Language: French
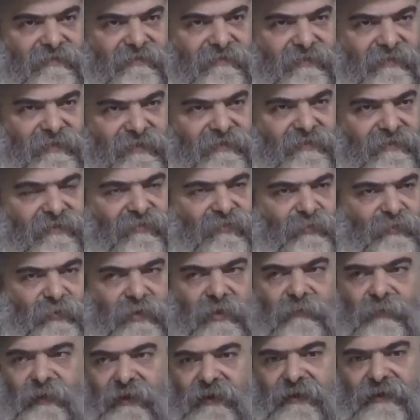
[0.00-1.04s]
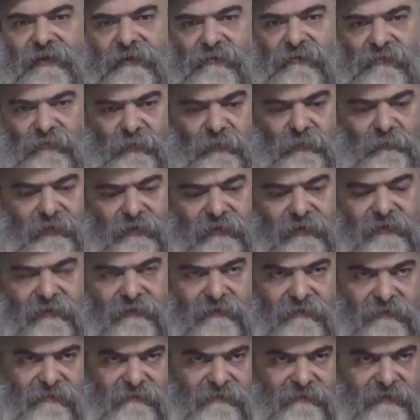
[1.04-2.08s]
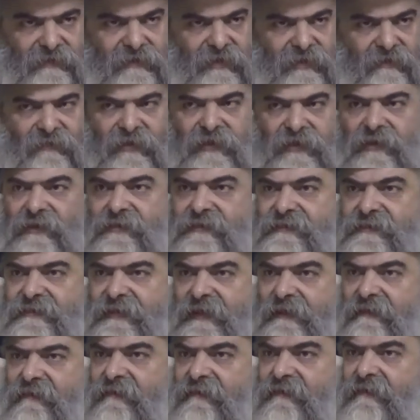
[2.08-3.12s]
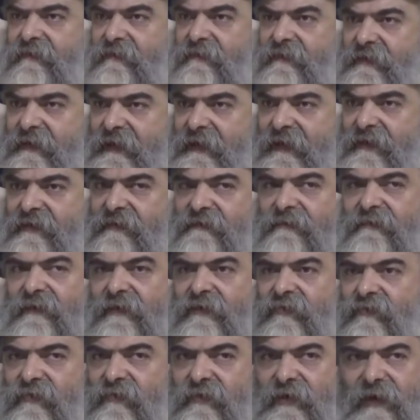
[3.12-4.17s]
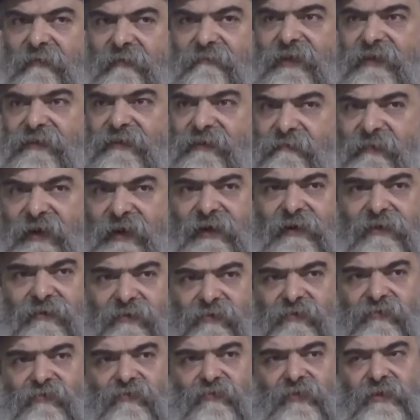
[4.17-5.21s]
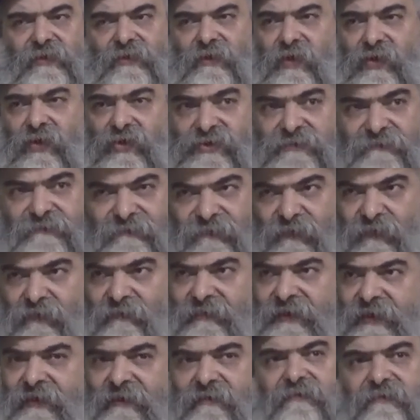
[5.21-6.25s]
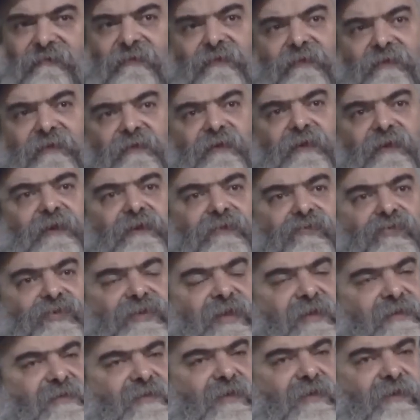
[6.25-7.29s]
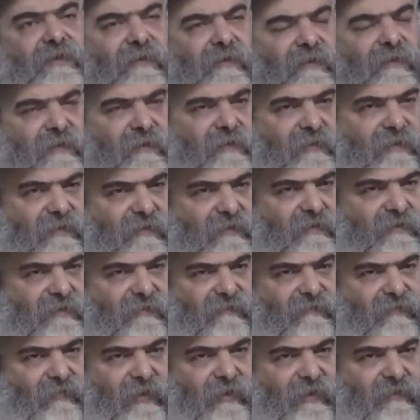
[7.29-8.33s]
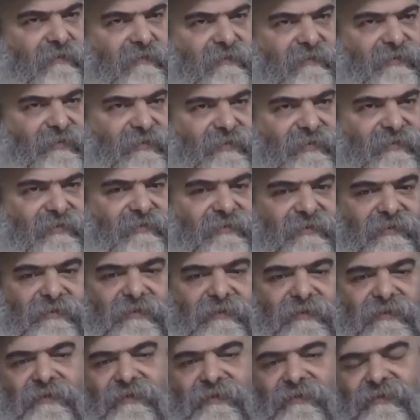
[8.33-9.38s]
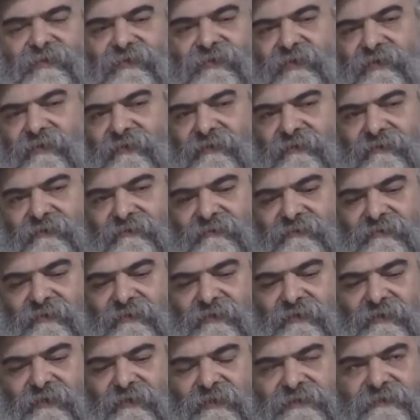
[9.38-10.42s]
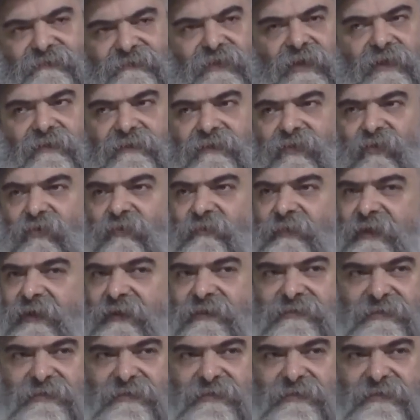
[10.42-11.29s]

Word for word: D'ailleurs, tu pourrais parler, tu peux parler, c'est lié avec les sept qualités de l'âme animale que tu dois transformer dans la gdoucha, C'est l'histoire de, de Sfirata Omer.